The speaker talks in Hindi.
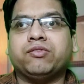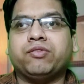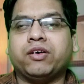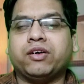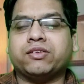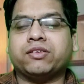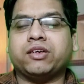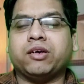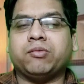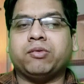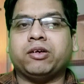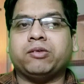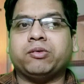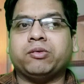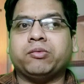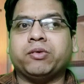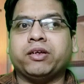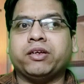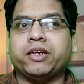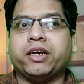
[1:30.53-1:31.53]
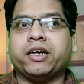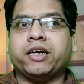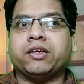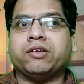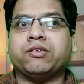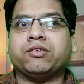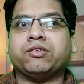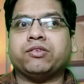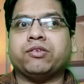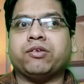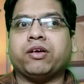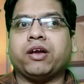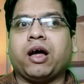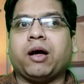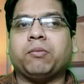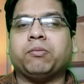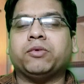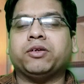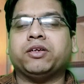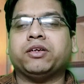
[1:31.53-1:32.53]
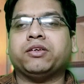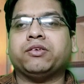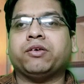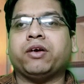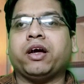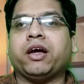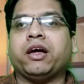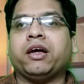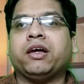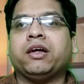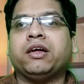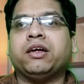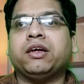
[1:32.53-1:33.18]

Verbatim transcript: फर्स्ट कमेंट में मिल जाएगा दोस्तों और आप मुझे जो है